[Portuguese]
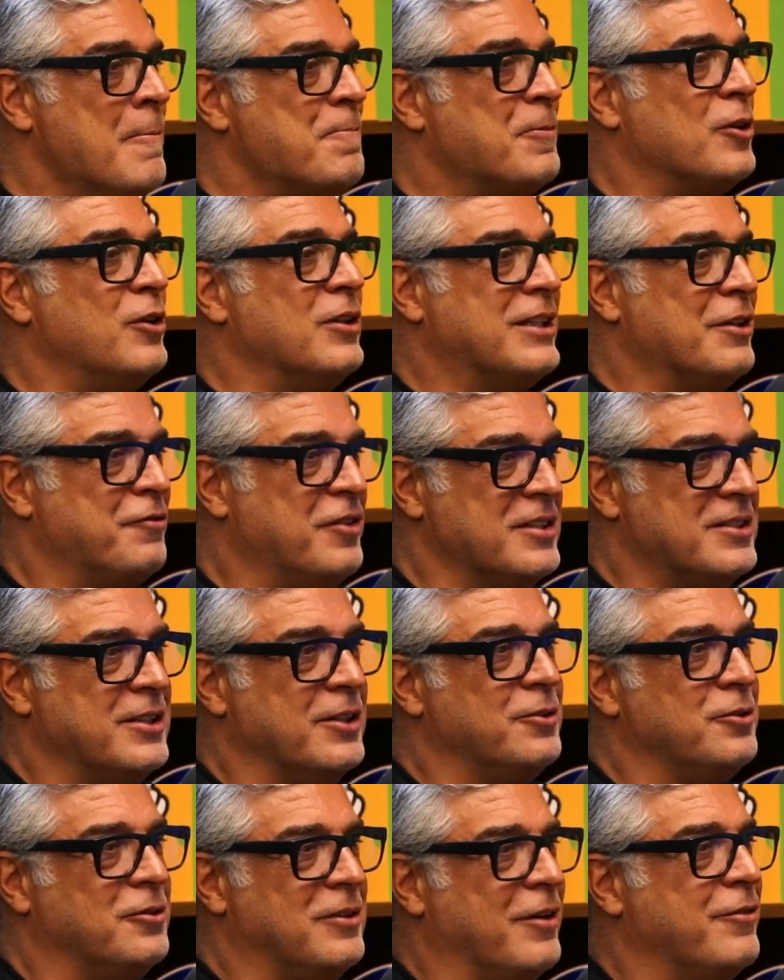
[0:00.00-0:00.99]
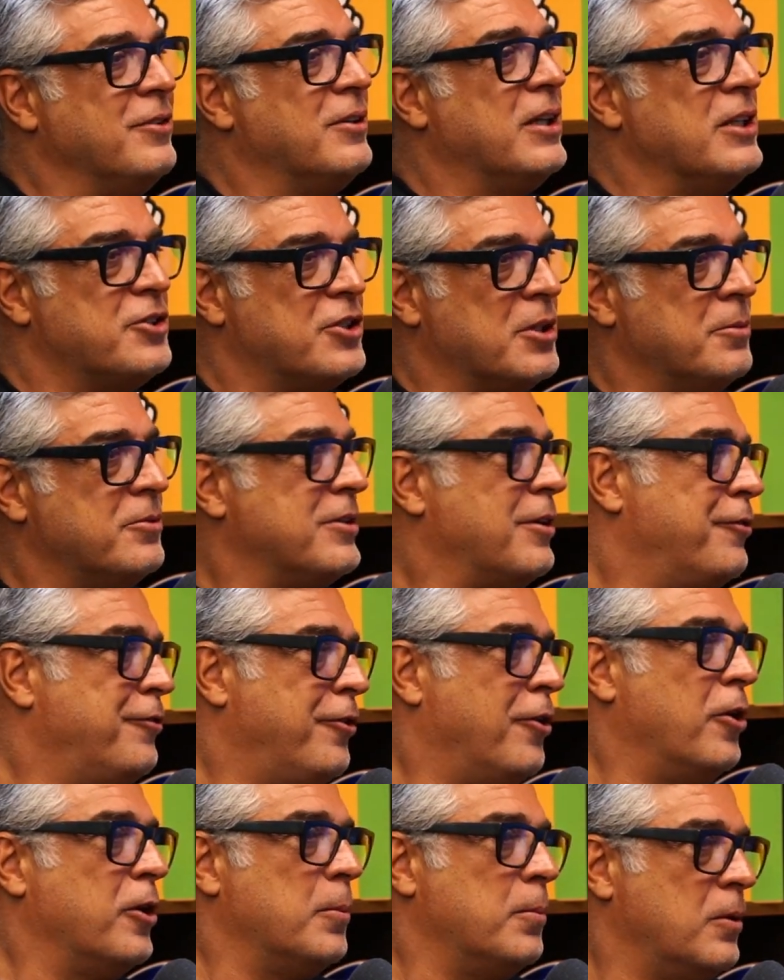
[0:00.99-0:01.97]
Então ele está uhum. fazendo o que eles chamam de
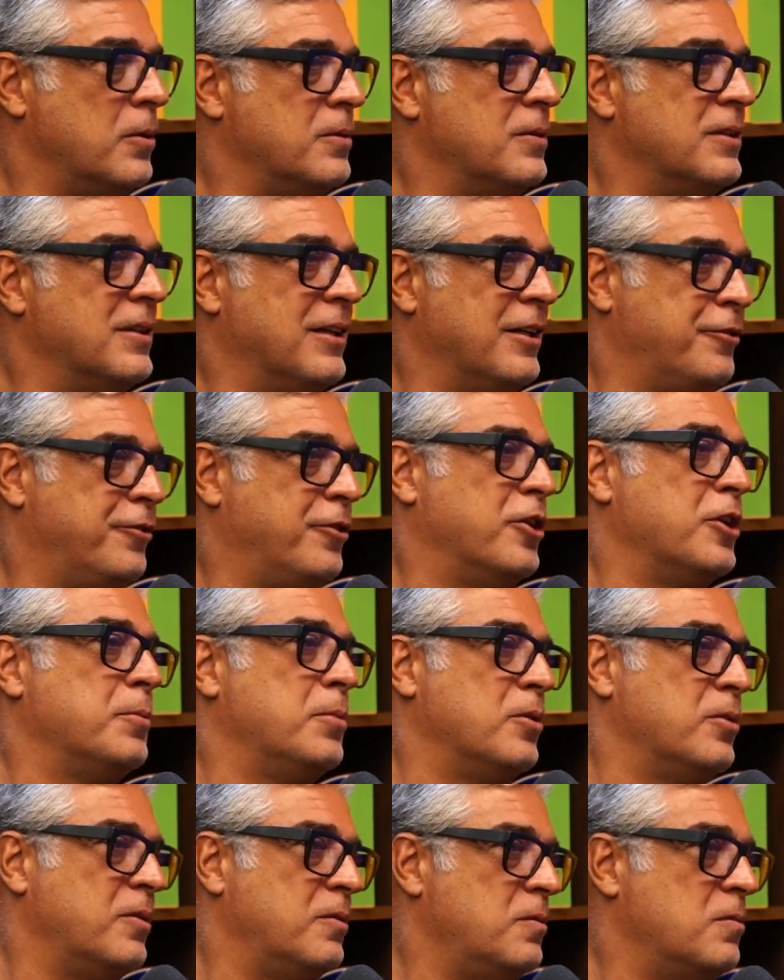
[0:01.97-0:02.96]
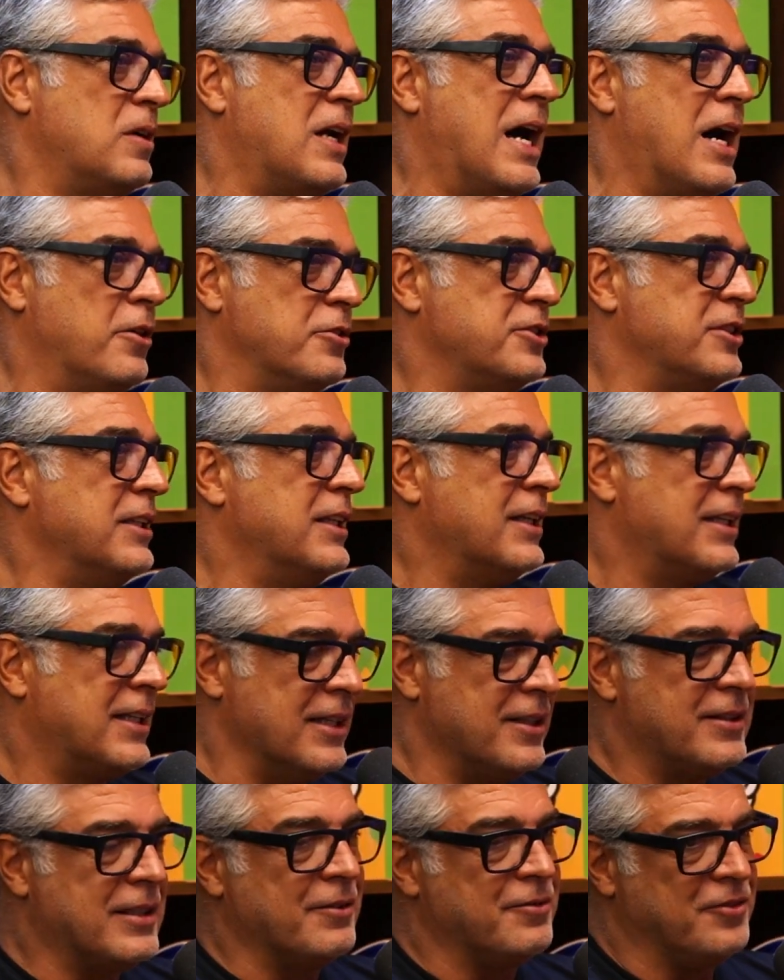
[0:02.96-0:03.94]
affordable, affordable housing, né? Que
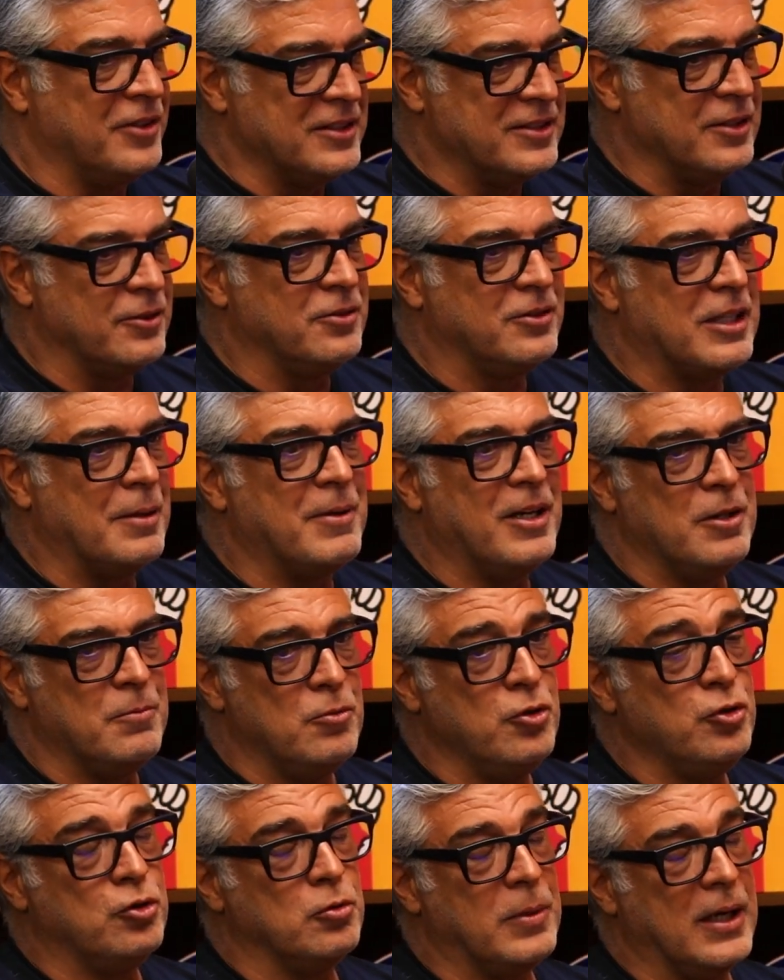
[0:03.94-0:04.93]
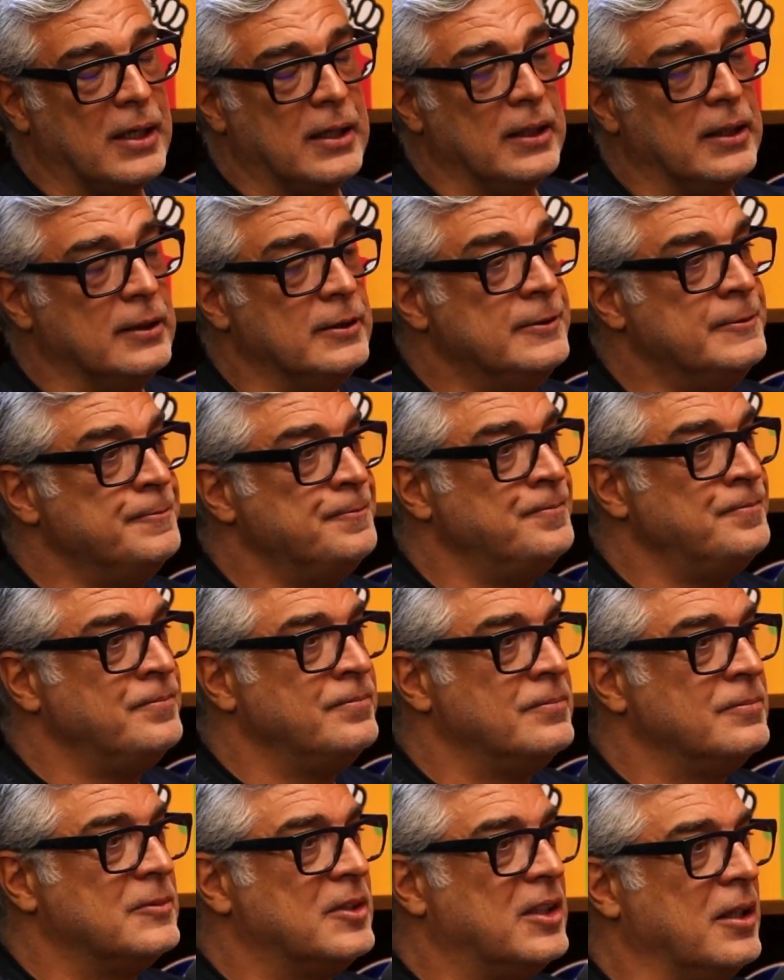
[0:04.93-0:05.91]
ele está fazendo um trabalho ah. muito bacana. Pô,
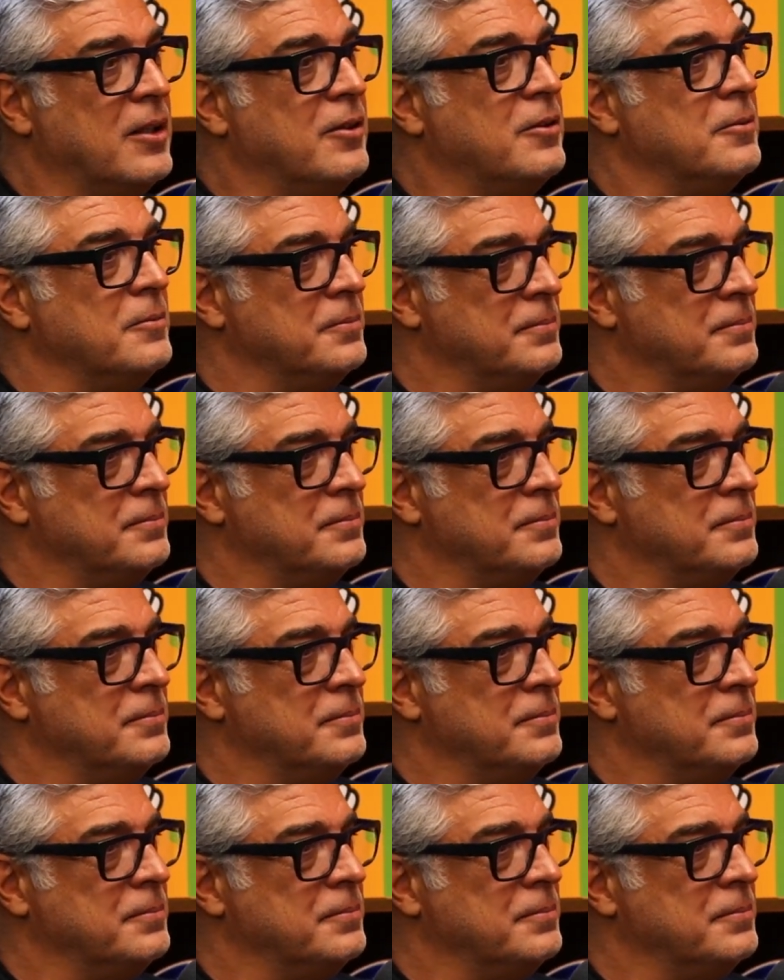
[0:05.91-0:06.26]
que então, legal.